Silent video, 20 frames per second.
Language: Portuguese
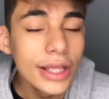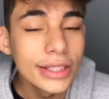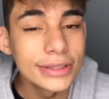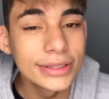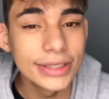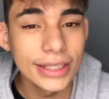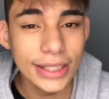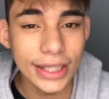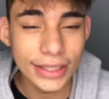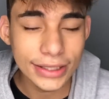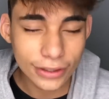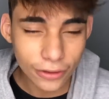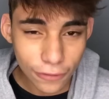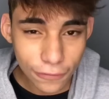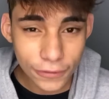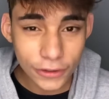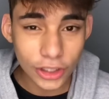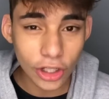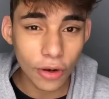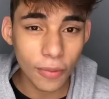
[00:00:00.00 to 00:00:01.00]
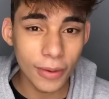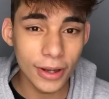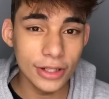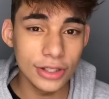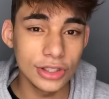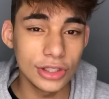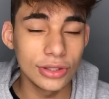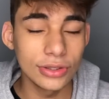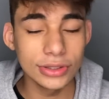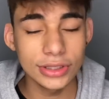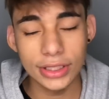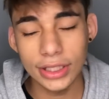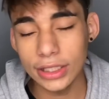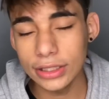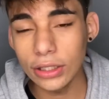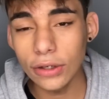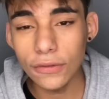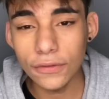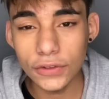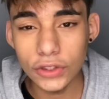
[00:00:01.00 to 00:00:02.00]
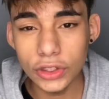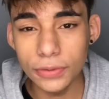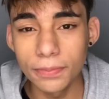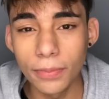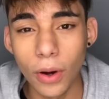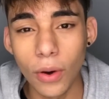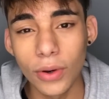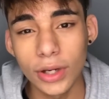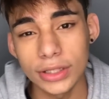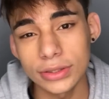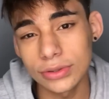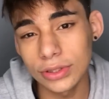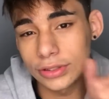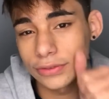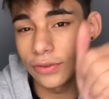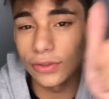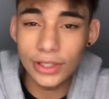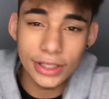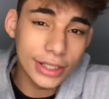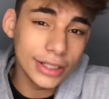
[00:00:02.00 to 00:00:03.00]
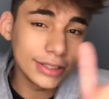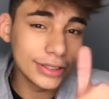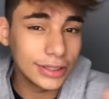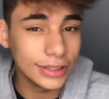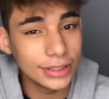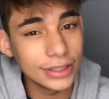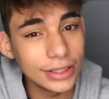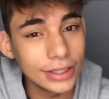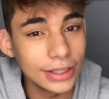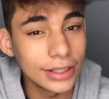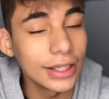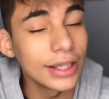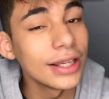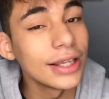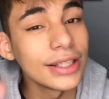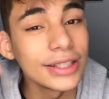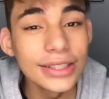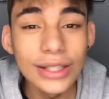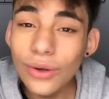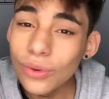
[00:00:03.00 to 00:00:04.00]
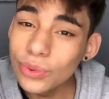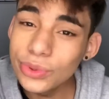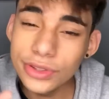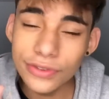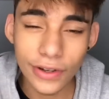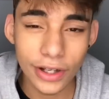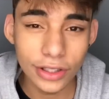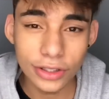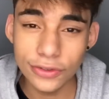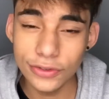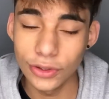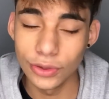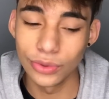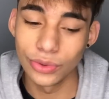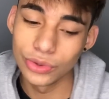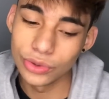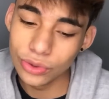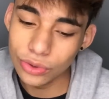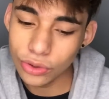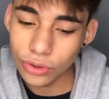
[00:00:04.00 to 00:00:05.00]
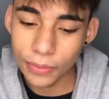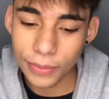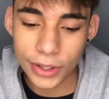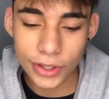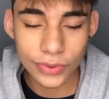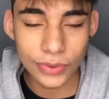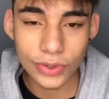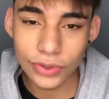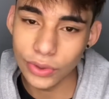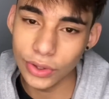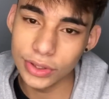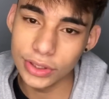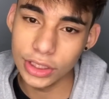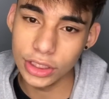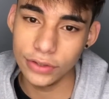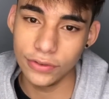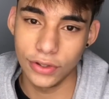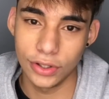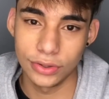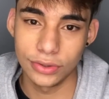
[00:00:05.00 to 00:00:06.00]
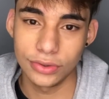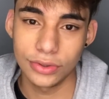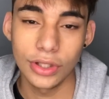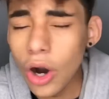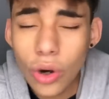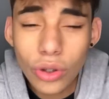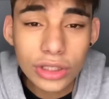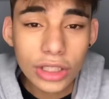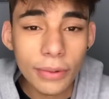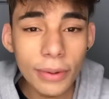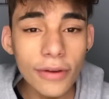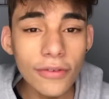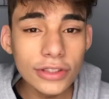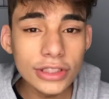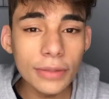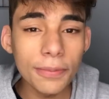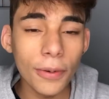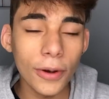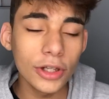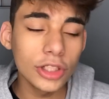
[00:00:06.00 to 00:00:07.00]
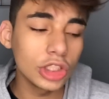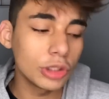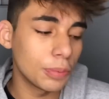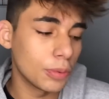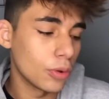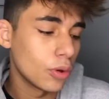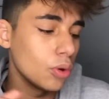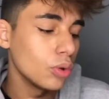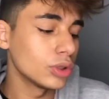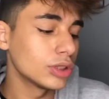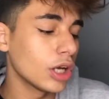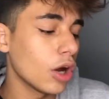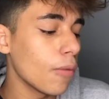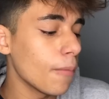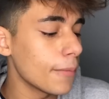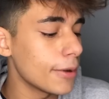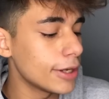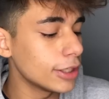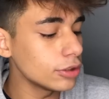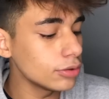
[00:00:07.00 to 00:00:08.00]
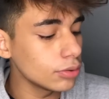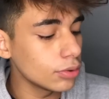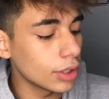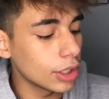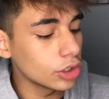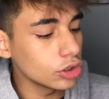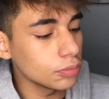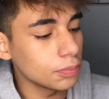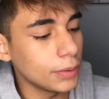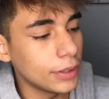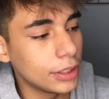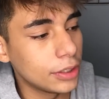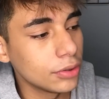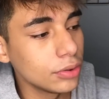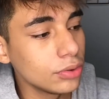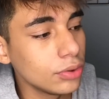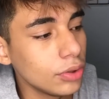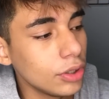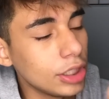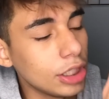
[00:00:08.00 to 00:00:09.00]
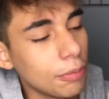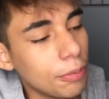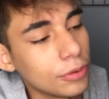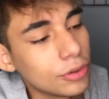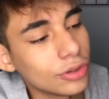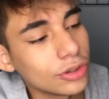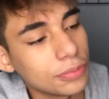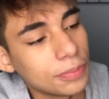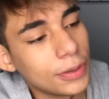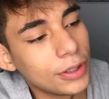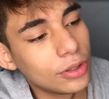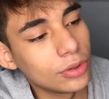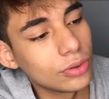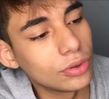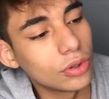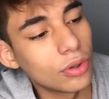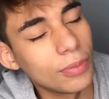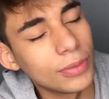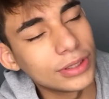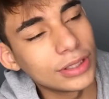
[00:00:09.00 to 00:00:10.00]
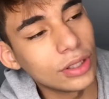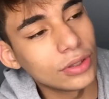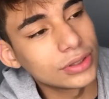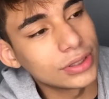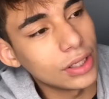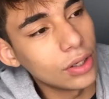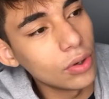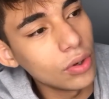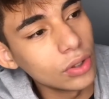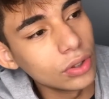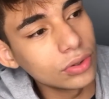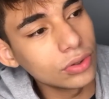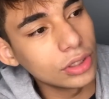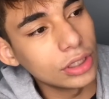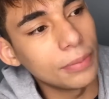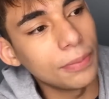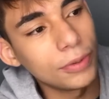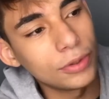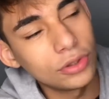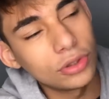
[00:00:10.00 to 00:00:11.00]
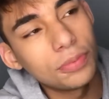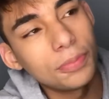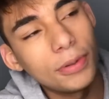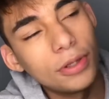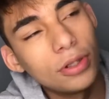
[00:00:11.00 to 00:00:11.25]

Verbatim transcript: se você quer ter um feed arrumadinho, se você quer ter um feed bom que as pessoas vão querer seguir, não use vários filtros, use o mesmo em todas as fotos. Ou também você pode, tipo, usar o mesmo durante um período e depois de outro período começar a usar outro, e depois de outro